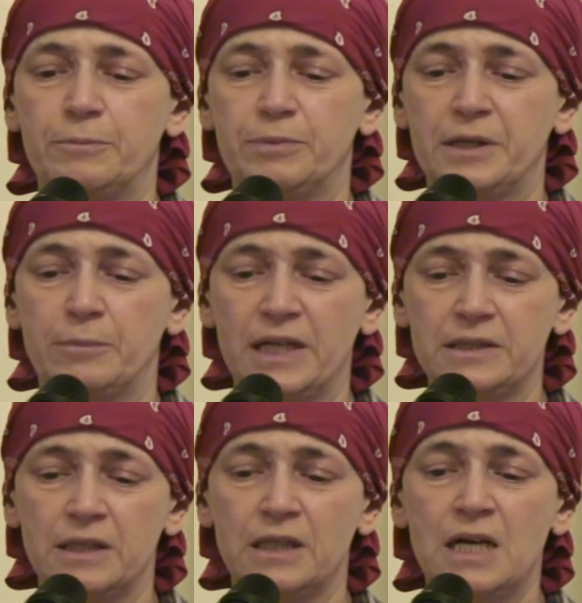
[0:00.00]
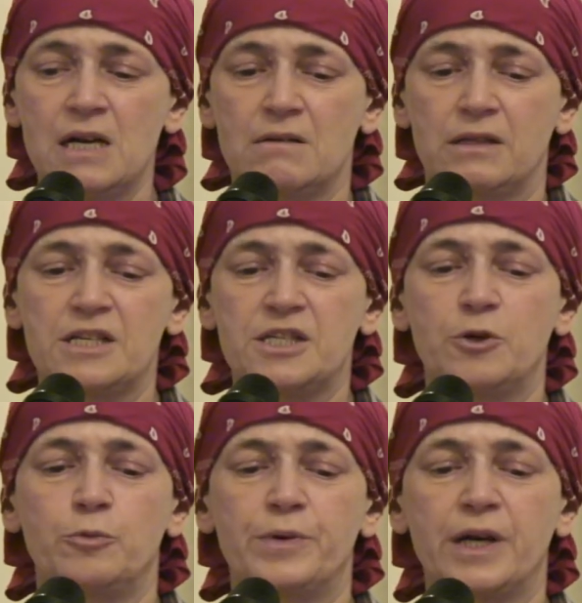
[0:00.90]
понимать,
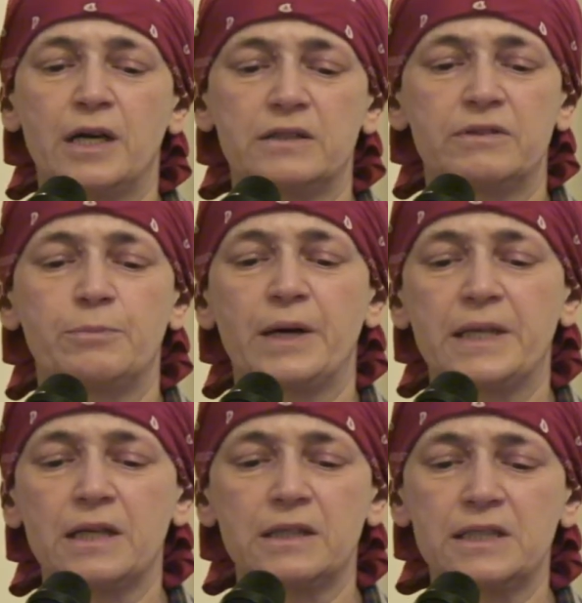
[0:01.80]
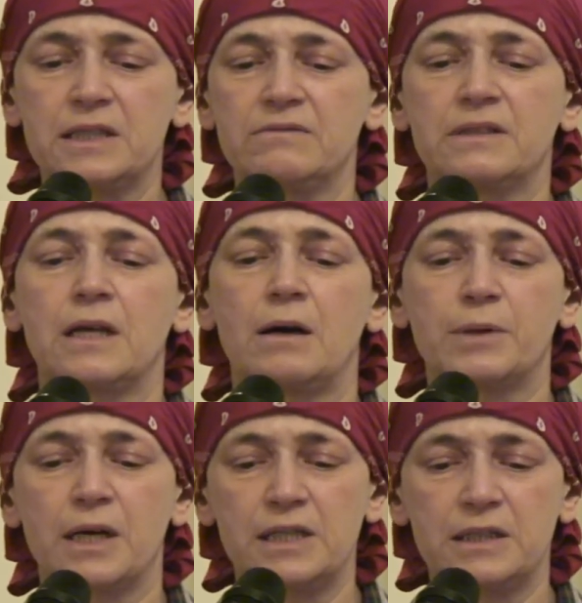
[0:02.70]
начали упрекать в непонятности, в
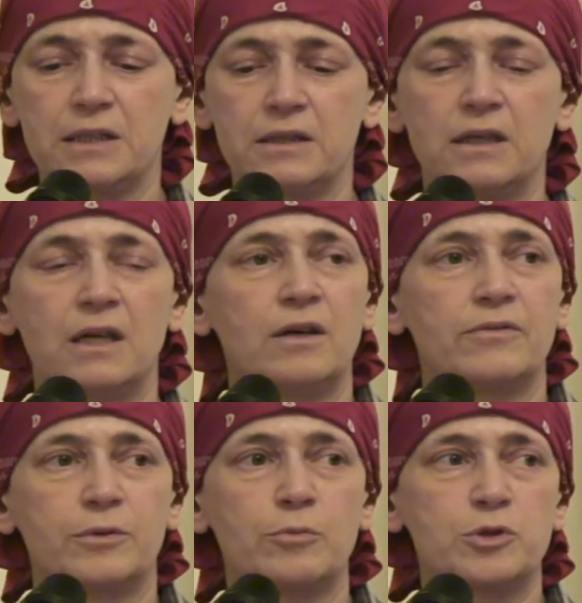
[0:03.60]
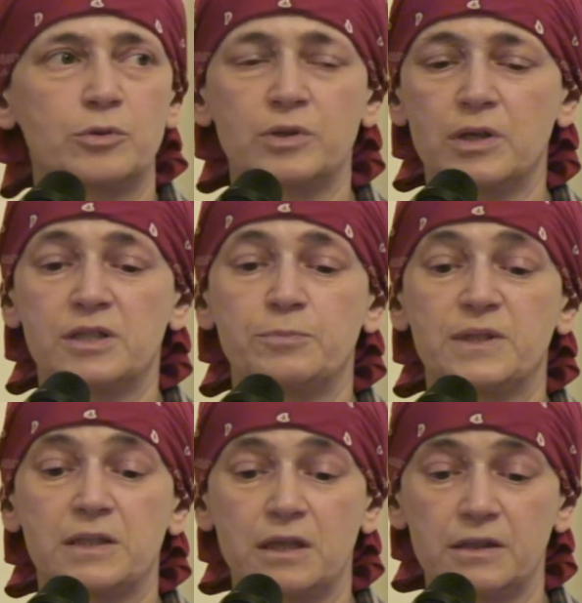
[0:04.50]
однообразии, в том, что он
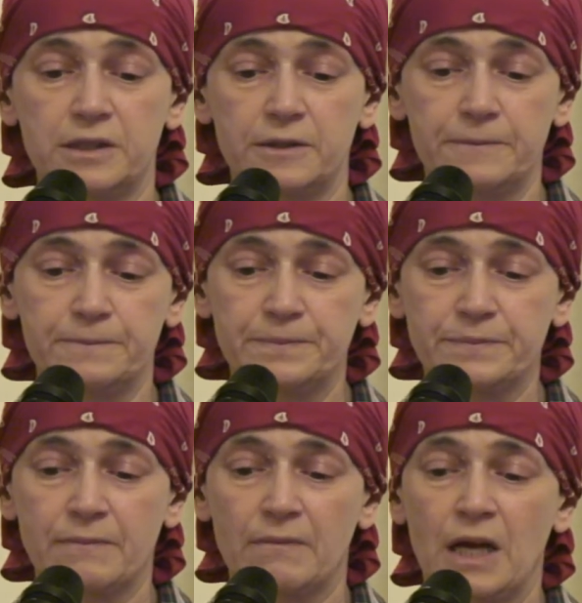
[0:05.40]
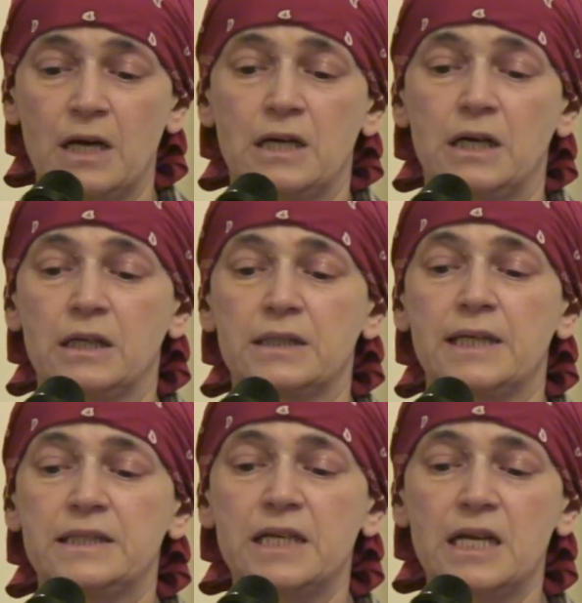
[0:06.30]
исписался. А
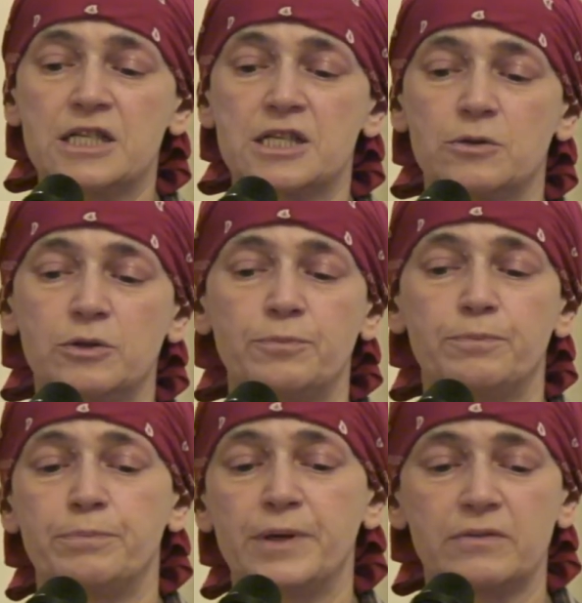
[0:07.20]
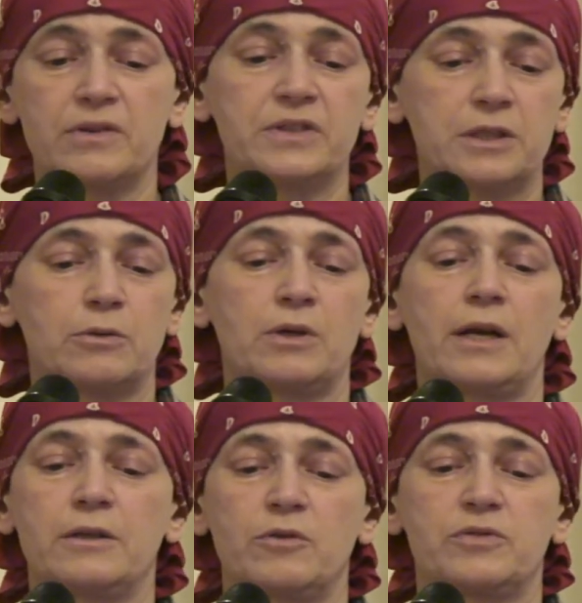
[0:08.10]
на деле же он первый в истории
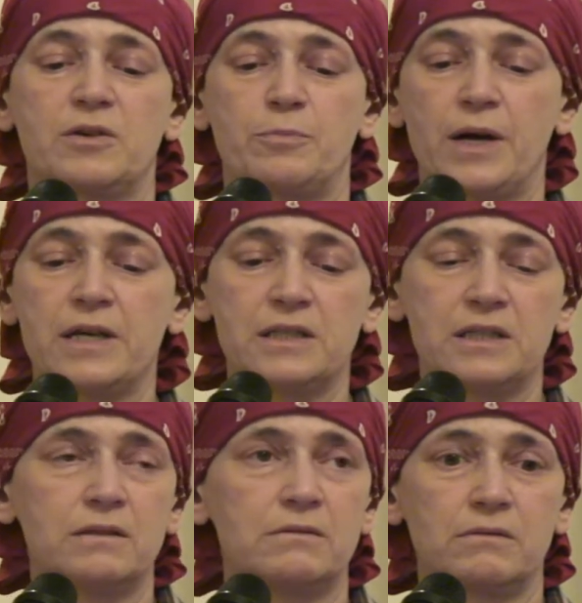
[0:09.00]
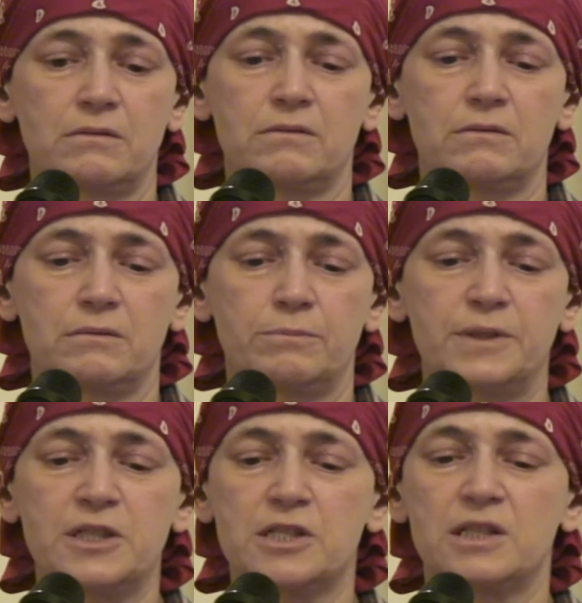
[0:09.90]
литовской поэзии
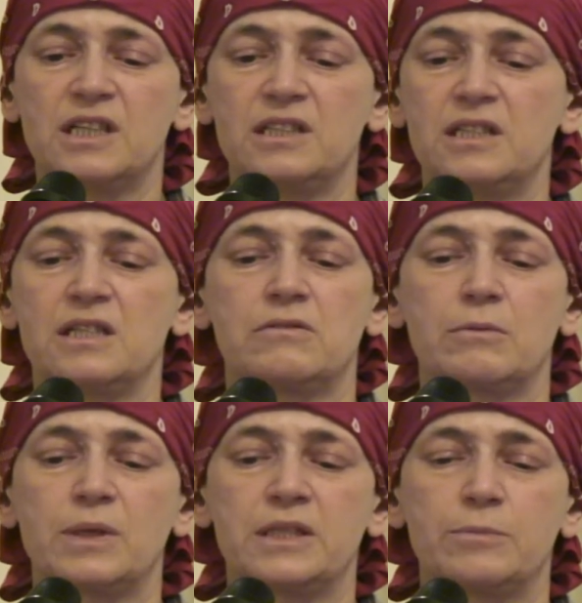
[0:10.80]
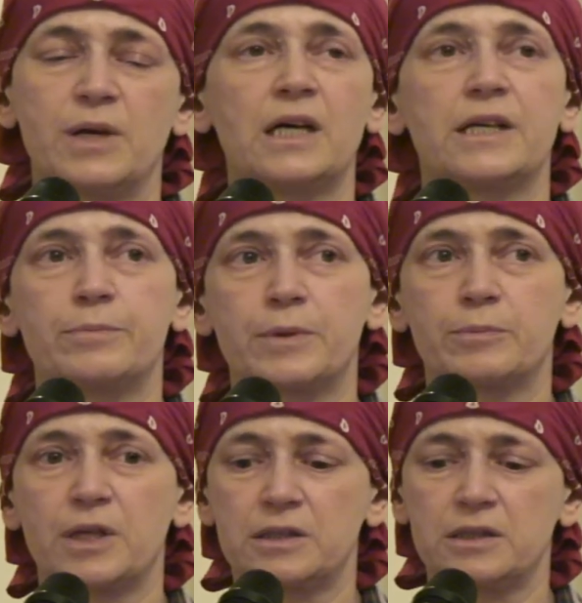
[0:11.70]
пишет естественным для себя
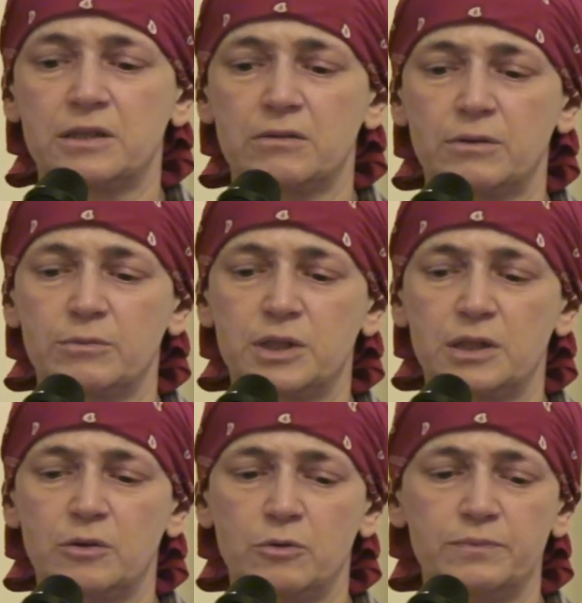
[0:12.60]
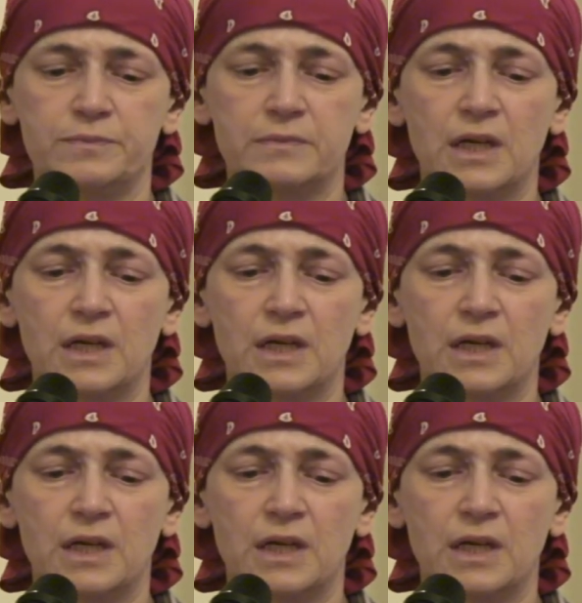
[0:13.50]
крепким традиционным стихом